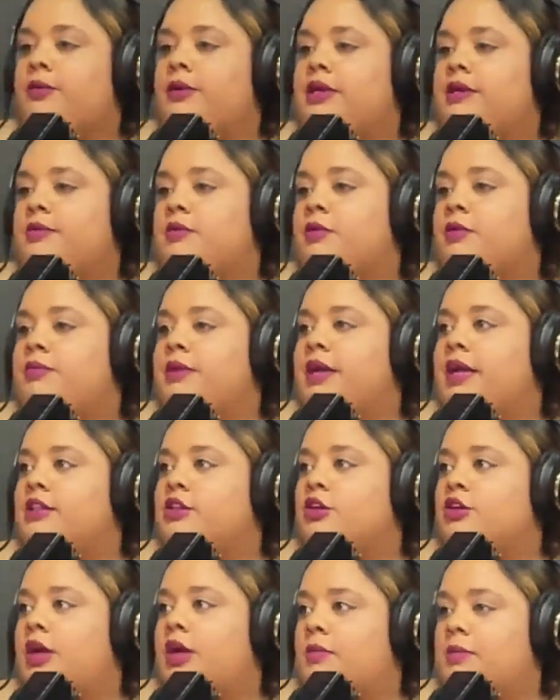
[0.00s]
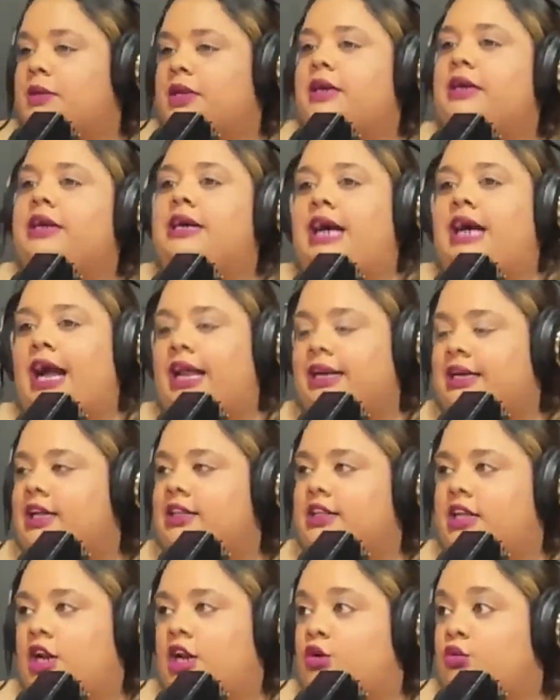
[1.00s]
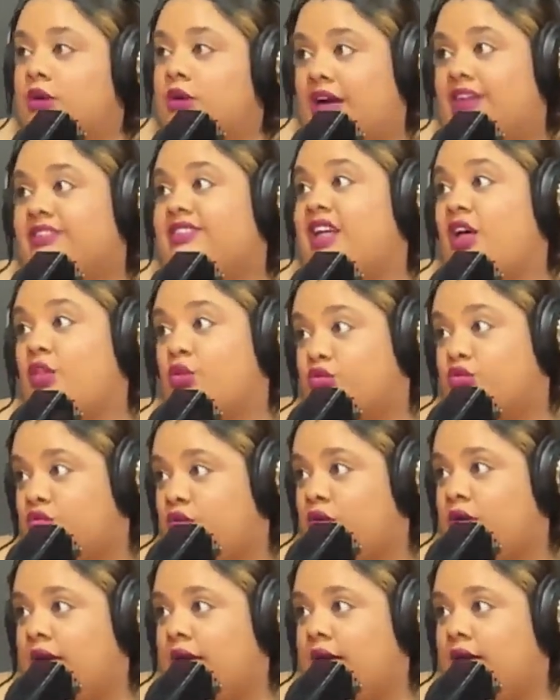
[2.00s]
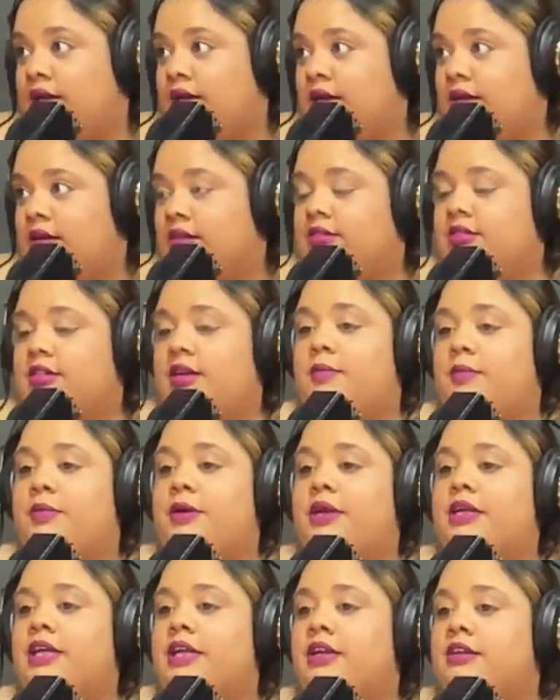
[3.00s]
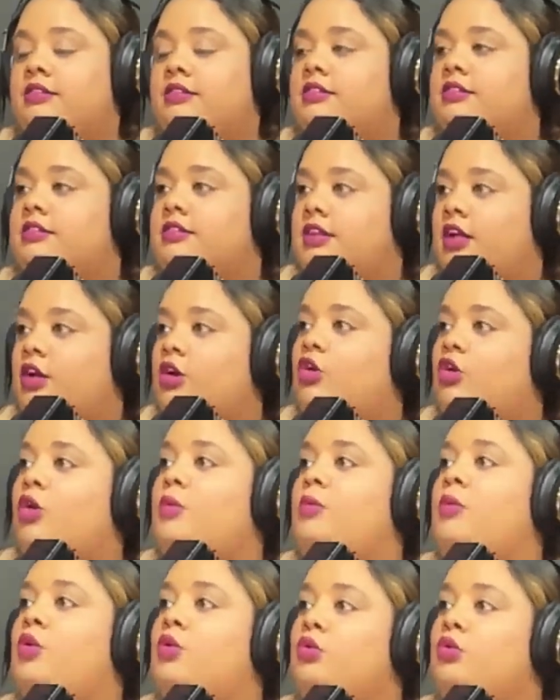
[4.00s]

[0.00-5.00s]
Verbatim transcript: venimos viendo que Almera Alcántara nunca ha estado sola. Siempre ella ha necesitado como